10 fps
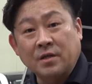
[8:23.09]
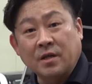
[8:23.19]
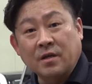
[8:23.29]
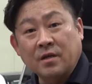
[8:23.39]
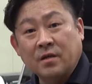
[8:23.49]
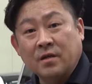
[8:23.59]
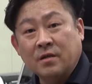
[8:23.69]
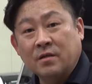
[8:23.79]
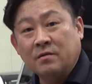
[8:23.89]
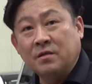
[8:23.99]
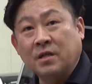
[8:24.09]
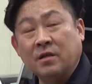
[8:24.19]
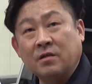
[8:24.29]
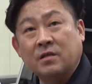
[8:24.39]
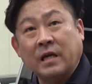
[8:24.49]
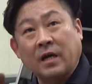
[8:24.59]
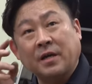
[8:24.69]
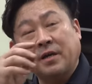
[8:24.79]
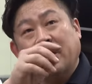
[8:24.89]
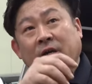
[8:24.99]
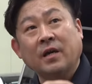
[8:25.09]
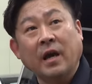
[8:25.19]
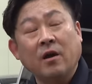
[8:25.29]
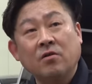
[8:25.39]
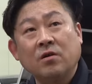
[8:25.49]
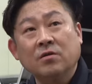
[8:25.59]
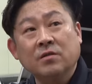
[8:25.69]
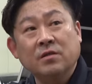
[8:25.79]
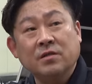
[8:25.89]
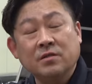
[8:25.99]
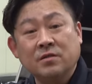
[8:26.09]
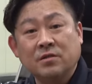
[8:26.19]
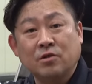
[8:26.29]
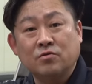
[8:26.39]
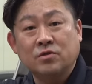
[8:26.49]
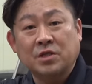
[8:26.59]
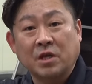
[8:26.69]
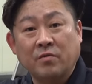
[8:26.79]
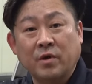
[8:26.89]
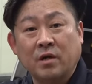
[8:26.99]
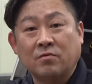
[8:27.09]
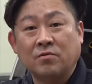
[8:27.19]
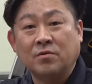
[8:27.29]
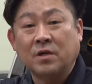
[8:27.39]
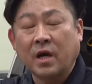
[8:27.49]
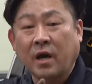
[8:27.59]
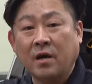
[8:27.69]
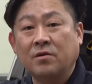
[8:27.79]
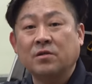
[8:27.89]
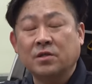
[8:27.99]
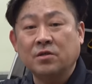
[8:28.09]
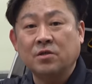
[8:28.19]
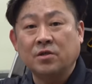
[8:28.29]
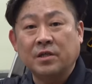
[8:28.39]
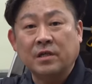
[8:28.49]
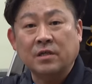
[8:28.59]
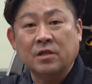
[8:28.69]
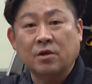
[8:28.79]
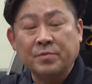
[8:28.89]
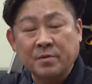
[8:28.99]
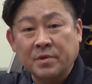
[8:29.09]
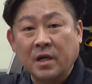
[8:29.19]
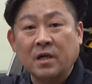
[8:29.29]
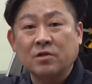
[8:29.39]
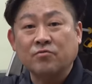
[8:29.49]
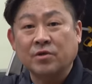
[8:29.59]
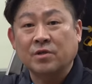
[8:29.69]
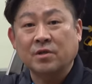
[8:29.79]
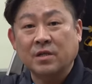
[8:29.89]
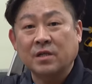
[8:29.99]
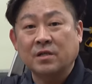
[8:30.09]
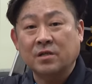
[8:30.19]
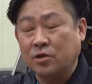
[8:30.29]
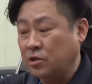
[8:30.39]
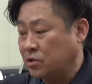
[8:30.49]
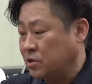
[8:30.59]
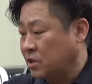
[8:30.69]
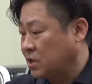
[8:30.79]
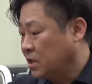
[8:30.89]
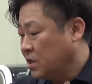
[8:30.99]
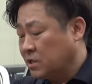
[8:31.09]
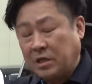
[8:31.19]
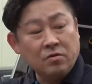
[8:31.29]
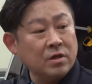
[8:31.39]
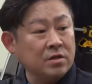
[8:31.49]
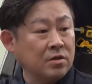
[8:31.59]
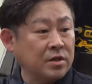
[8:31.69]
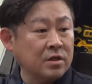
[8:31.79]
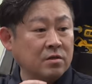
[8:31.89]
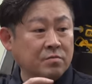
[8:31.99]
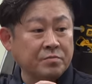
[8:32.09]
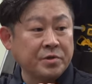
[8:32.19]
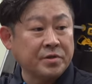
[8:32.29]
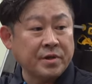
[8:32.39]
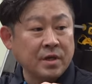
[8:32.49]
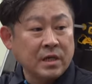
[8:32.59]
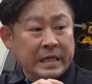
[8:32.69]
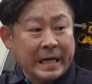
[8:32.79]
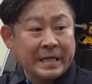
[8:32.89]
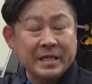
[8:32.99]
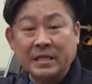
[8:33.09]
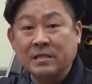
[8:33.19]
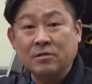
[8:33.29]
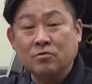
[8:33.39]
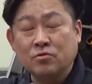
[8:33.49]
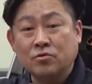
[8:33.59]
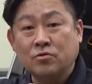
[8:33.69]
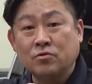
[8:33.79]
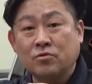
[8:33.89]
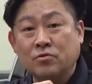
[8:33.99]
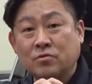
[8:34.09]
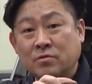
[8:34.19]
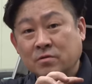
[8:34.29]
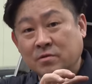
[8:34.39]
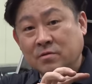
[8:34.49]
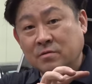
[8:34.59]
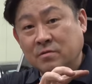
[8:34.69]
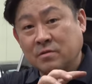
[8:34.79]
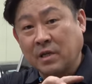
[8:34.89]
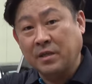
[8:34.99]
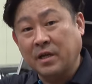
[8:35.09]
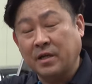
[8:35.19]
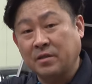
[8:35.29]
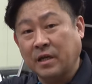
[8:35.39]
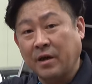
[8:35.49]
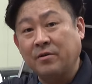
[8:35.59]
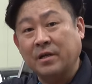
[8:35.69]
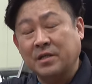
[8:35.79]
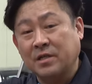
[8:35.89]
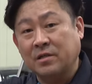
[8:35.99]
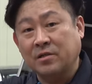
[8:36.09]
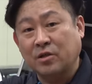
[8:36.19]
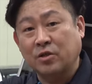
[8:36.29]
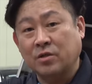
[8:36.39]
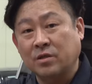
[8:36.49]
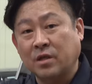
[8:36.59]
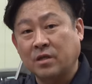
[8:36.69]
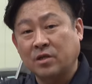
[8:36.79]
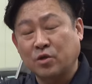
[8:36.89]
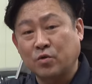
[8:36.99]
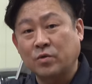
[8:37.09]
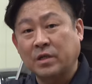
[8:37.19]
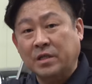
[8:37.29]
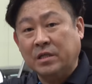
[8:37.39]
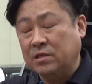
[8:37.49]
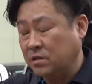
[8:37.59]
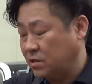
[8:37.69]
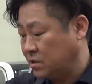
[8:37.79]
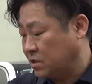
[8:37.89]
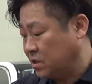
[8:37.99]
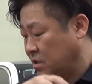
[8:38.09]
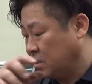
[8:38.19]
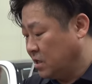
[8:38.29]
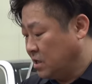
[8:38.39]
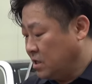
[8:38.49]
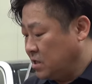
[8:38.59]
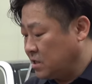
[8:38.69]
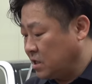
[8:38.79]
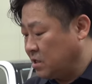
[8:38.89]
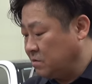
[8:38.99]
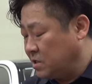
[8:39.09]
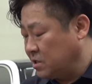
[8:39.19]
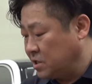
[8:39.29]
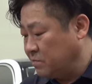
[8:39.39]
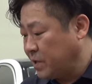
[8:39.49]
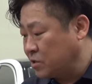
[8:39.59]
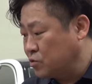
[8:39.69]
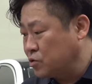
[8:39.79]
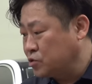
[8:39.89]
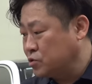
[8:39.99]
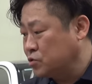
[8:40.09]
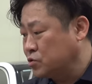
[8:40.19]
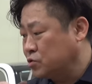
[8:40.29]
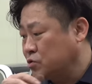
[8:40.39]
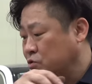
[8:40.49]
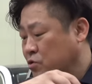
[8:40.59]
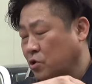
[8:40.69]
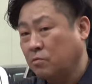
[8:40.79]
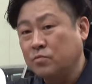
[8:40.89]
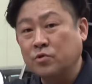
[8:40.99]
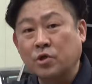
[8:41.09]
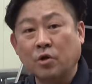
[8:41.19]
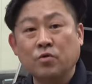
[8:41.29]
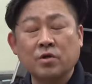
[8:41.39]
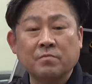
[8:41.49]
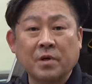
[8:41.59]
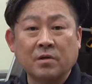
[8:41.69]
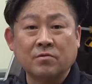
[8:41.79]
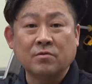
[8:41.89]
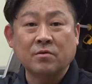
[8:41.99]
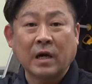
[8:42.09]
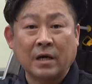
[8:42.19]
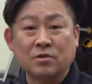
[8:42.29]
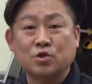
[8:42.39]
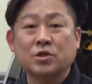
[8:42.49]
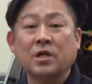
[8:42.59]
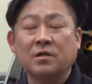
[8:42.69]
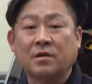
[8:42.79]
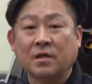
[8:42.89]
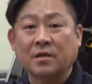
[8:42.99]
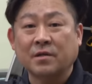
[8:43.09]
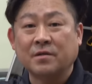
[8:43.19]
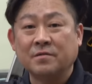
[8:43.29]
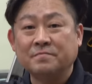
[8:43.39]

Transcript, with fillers: 이제 이제 가게에 에어건을 쓰는 경우를 제외하고 에어를 쓰는 연장들이 점점 사라지고 있어요. 사실 저희들이 사용하는 연장들 보면 라쳇들도 옛날에는 에어 라쳇을 썼었는데 이제 전동 라쳇을 쓰듯이 이제 이, 이런 임팩 종류들도 전부 전동 임팩으로 가는 추세인 것 같아요.